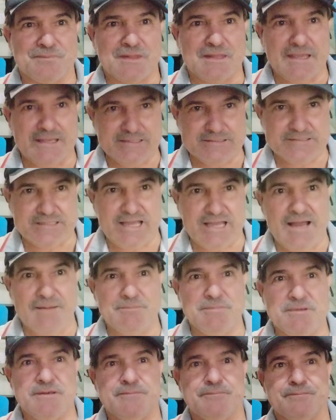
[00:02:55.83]
quem
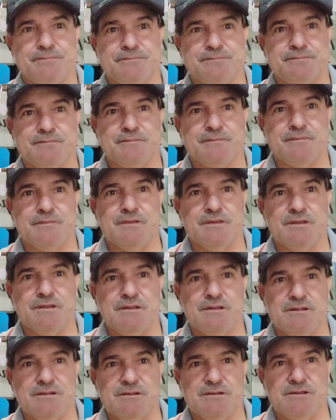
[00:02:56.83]
sabe
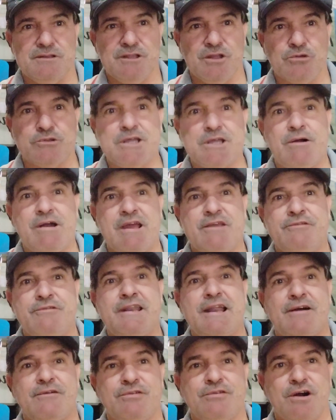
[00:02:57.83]
não dá uma
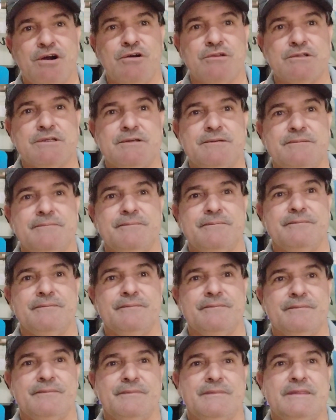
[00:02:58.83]
reviravolta
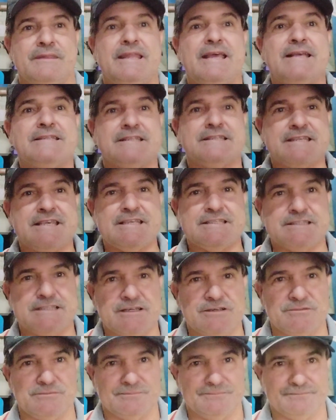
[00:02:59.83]
nessas
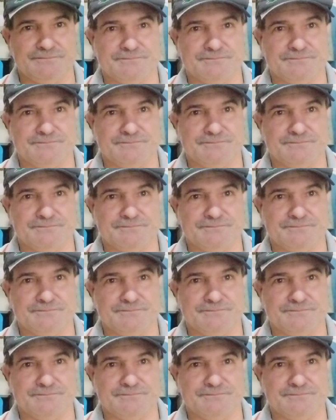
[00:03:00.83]
questões.